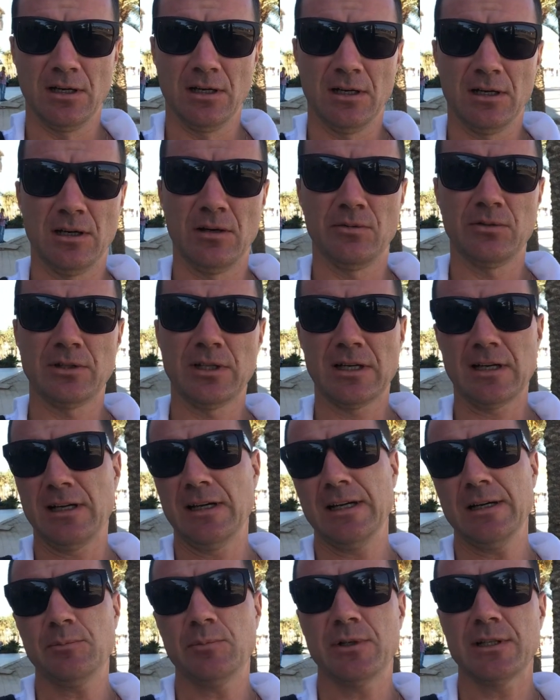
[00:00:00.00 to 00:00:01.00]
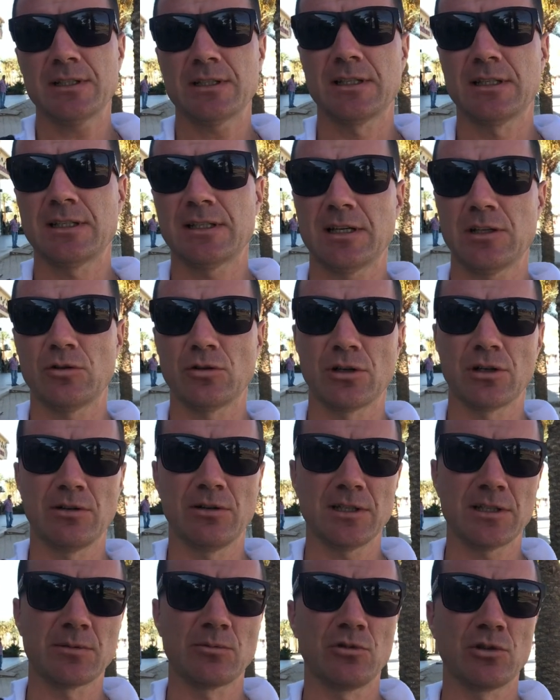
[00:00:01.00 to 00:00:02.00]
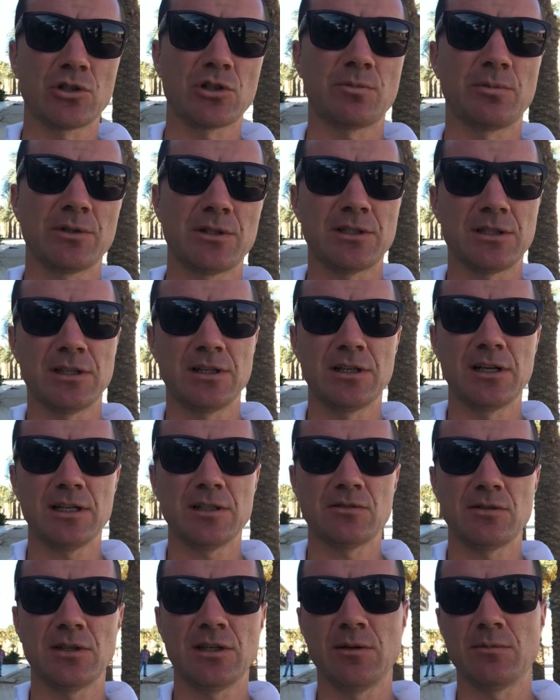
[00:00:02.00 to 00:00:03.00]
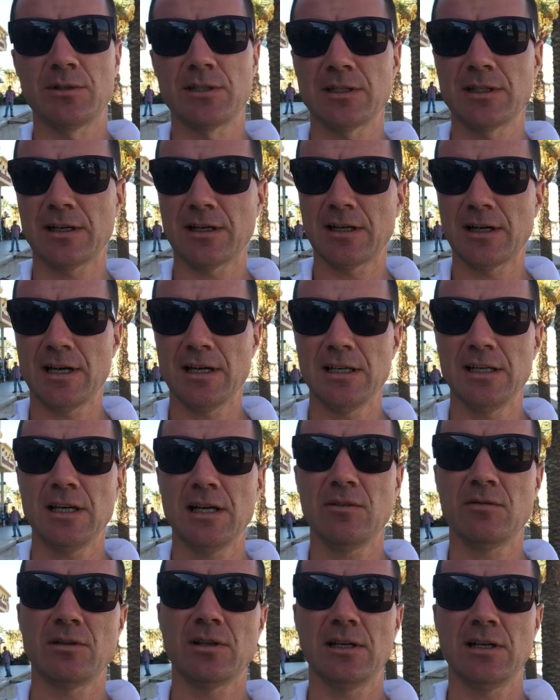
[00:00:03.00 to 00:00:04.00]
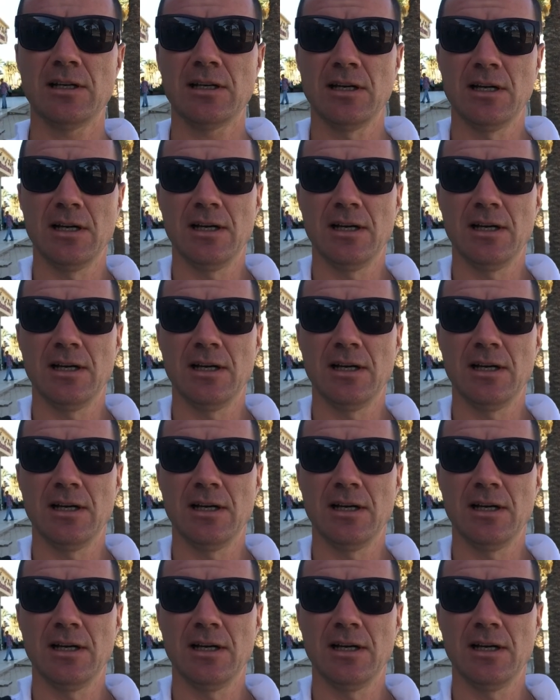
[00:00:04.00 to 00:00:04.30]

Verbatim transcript: А, вторая опасность, которая вас может подстерегать в Египте, такая явная,